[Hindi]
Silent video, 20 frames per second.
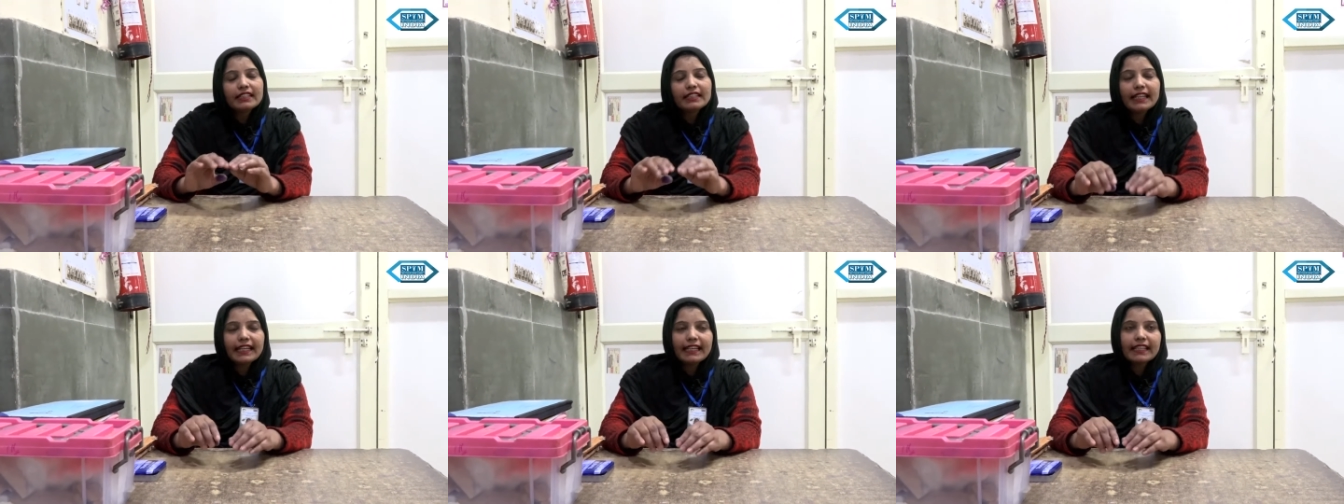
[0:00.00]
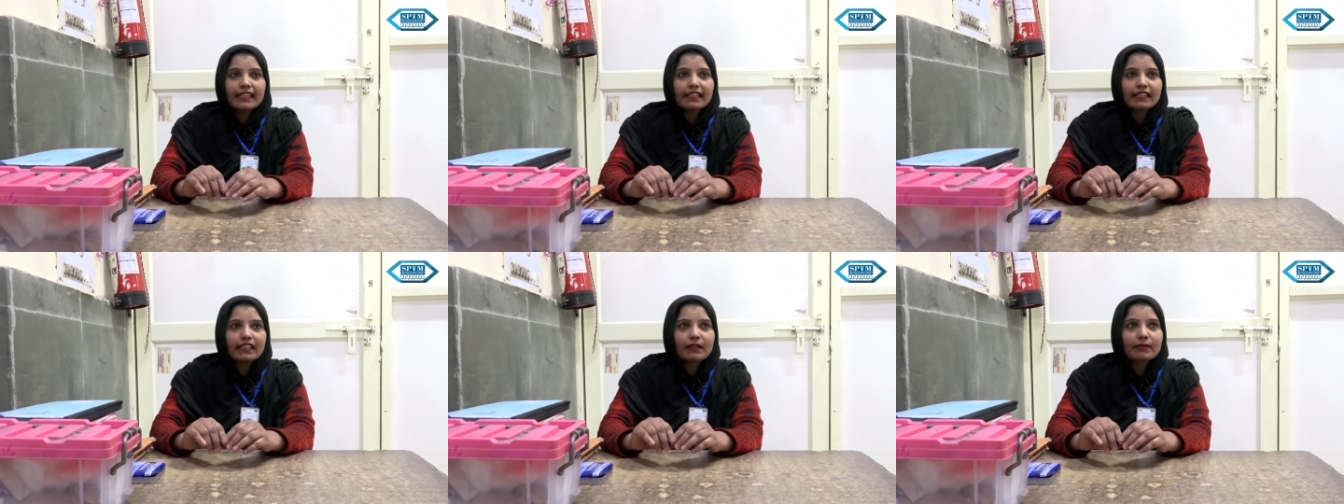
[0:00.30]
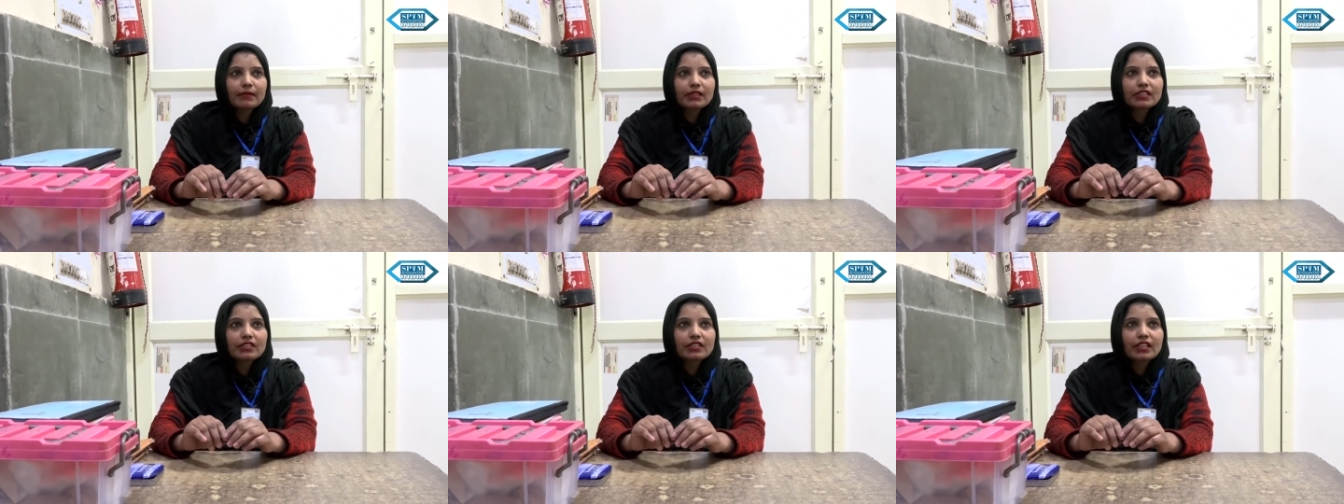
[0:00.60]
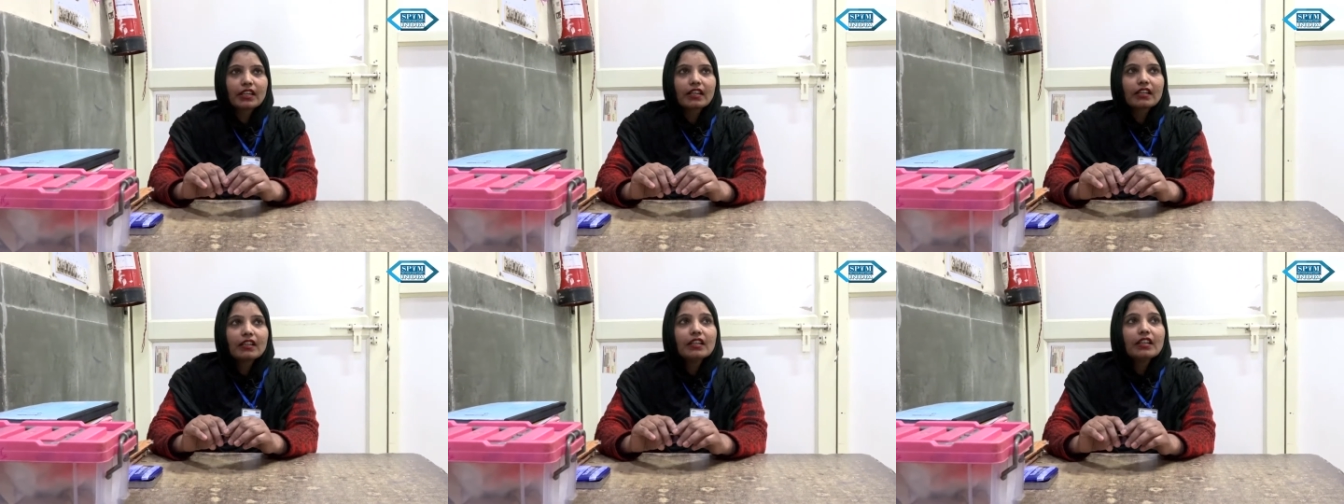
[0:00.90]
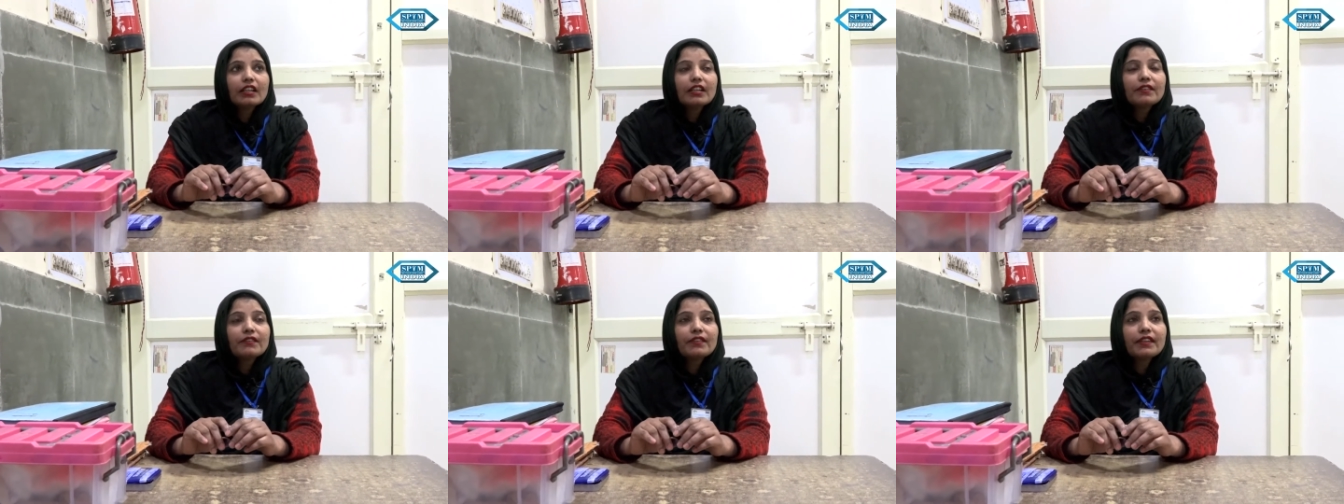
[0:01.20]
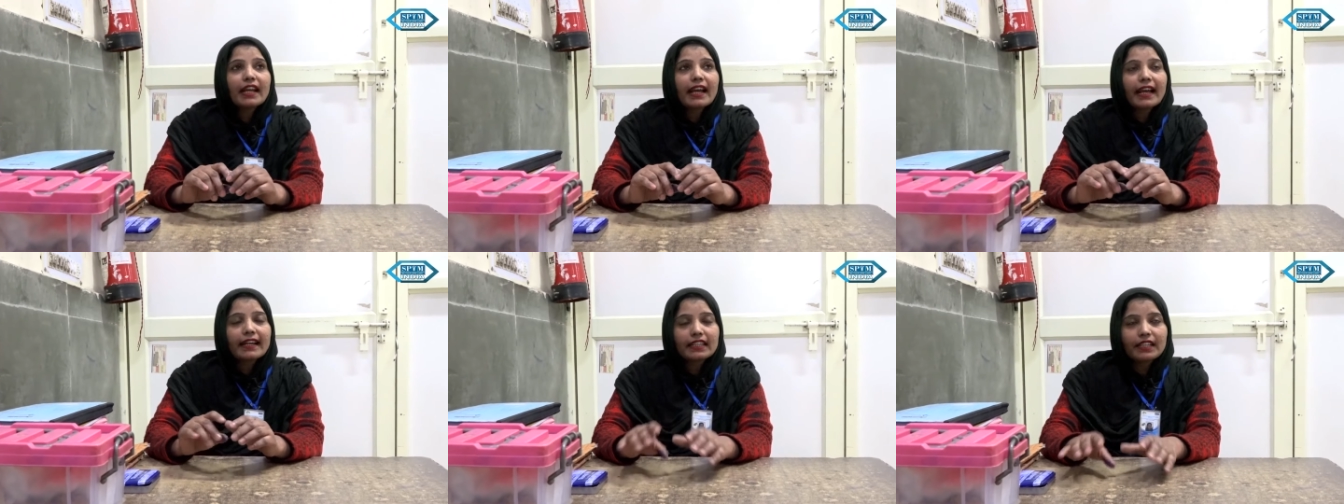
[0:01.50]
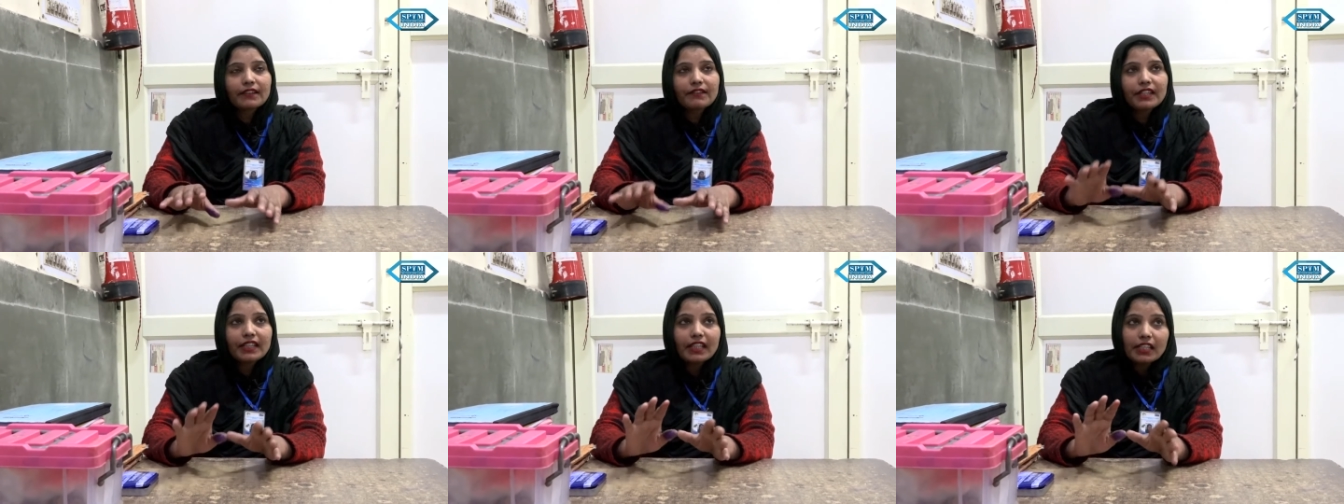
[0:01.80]
देख लेते हैं बच्चे फिर
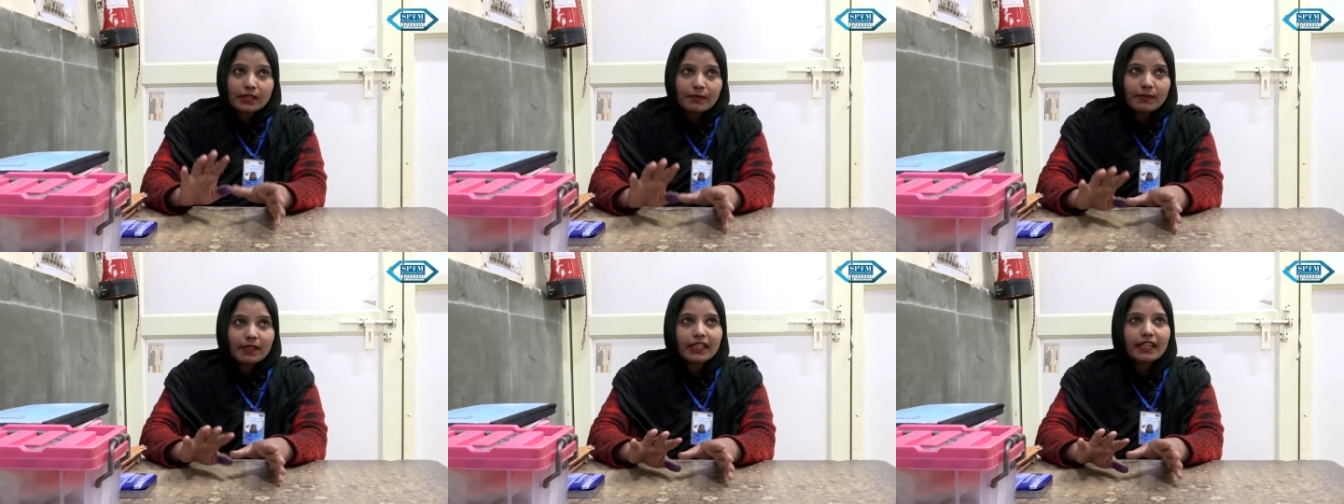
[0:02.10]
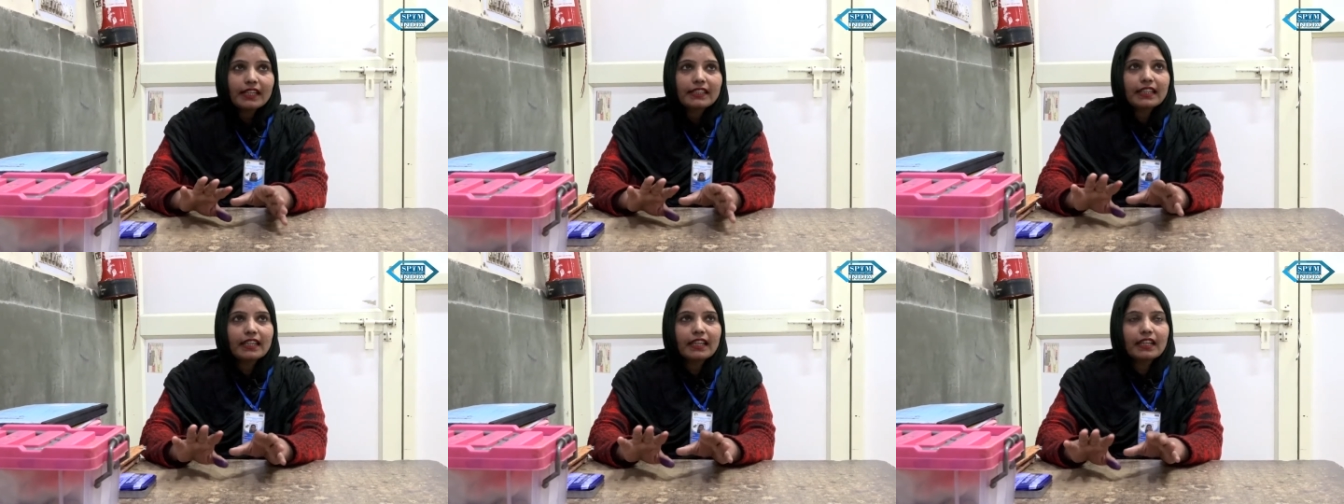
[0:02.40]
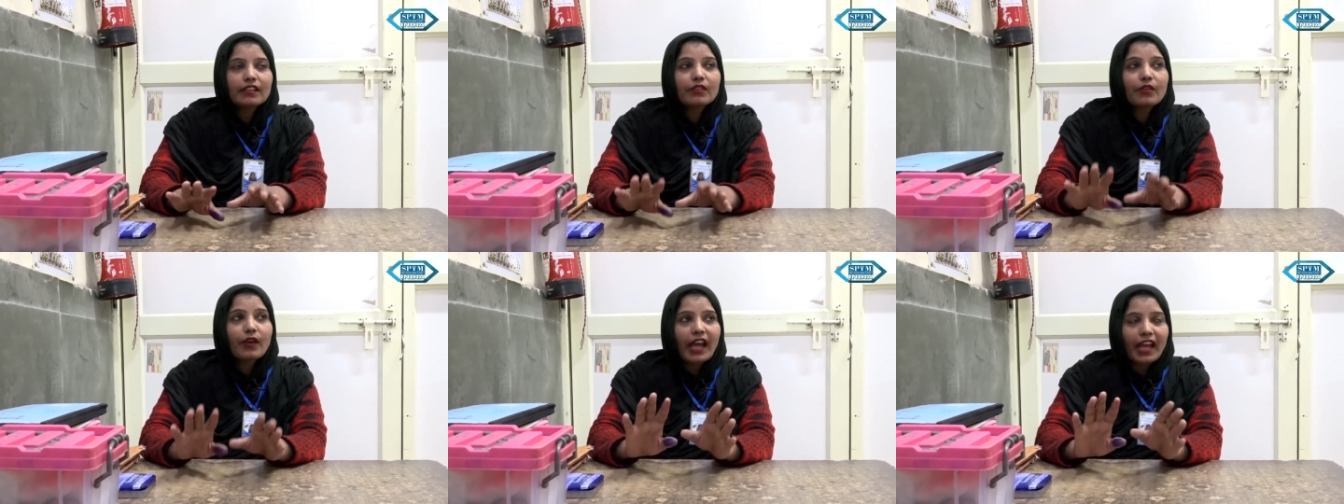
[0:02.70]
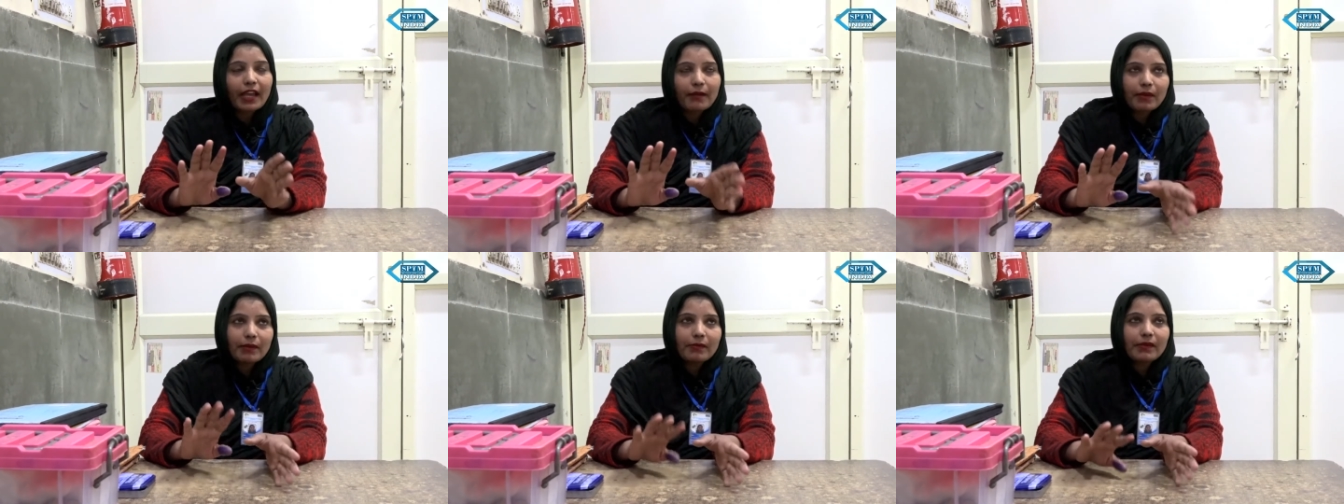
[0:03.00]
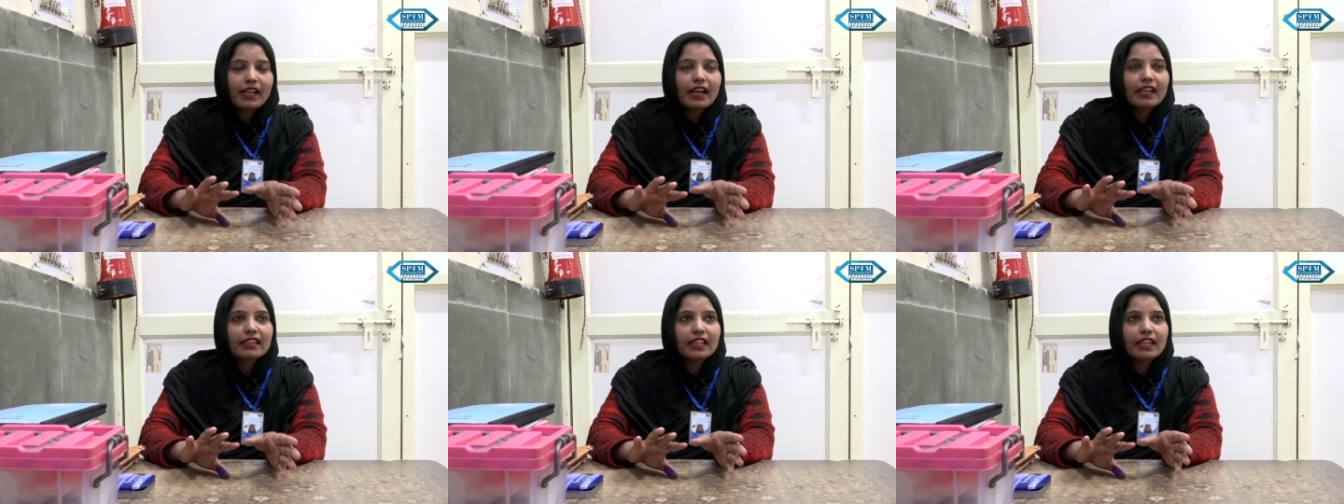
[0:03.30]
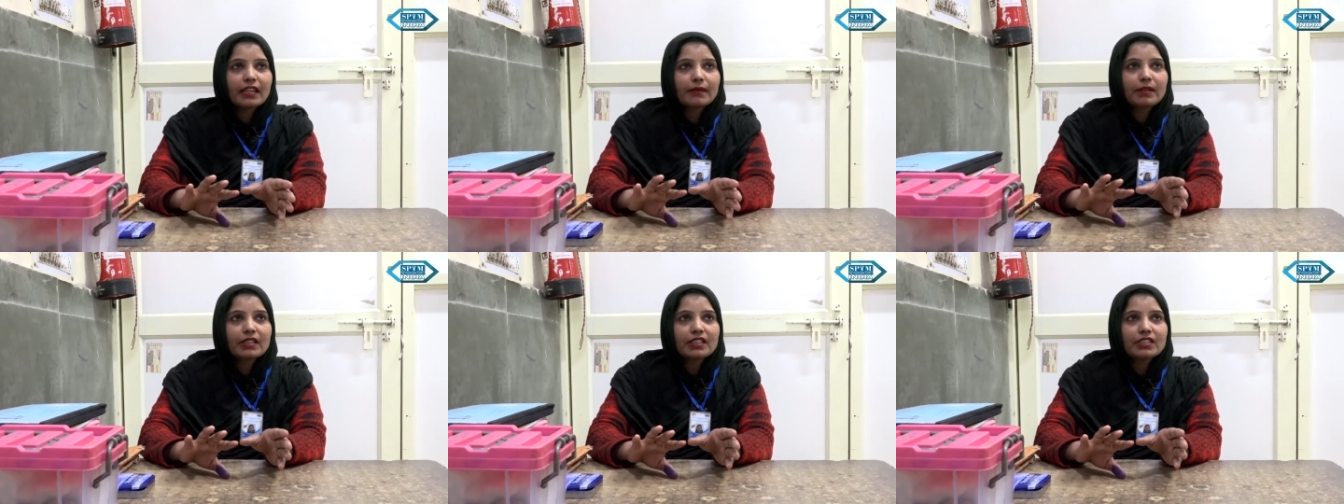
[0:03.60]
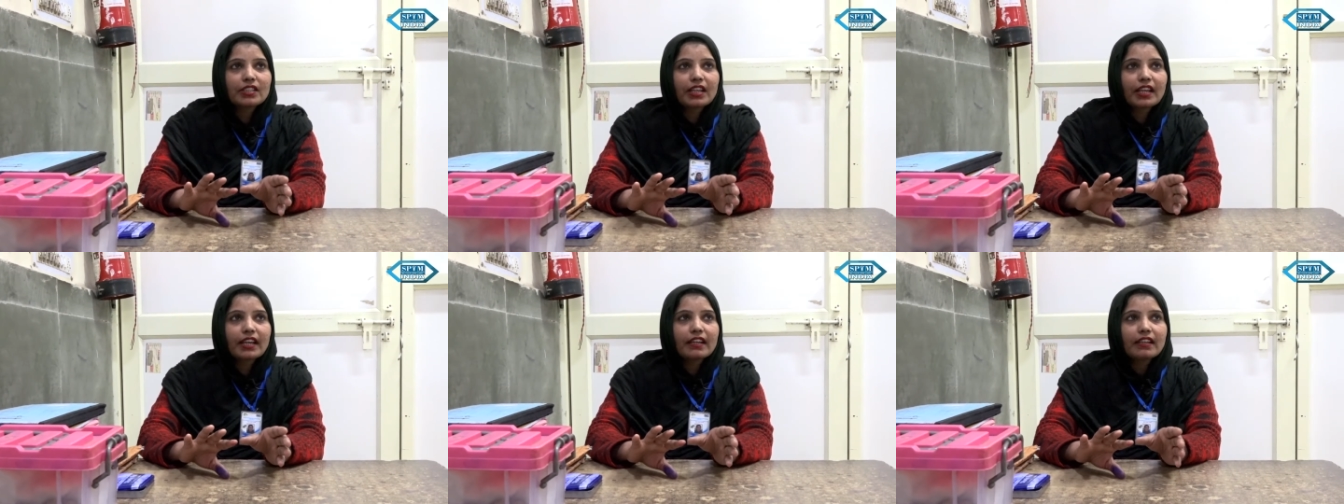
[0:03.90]
एक्टिविटीज़ भी करते हैं ड्राइंग भी बनाते हैं
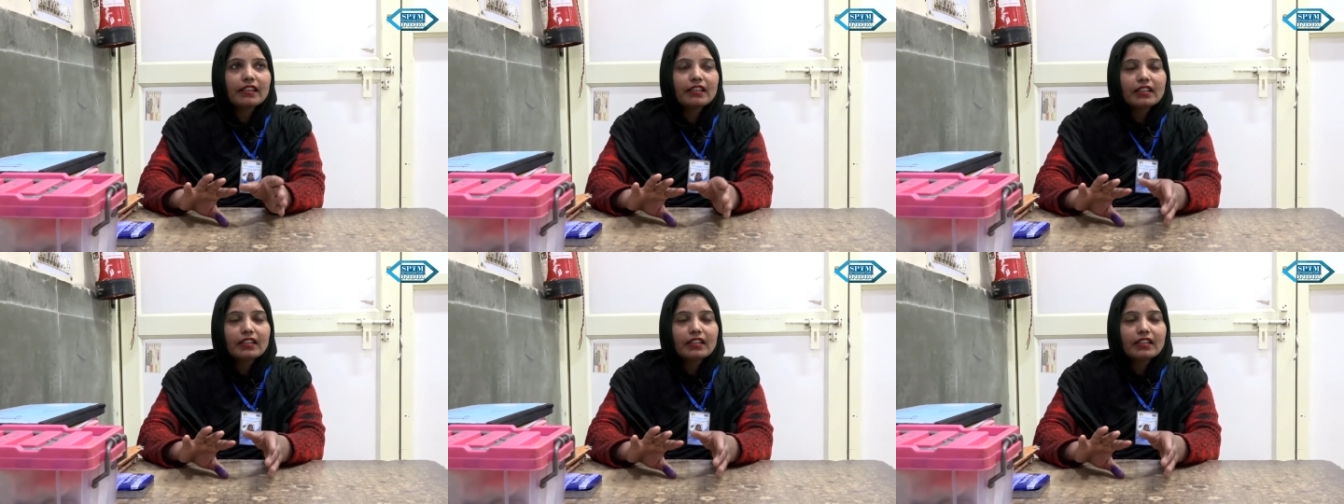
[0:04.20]
बच्चे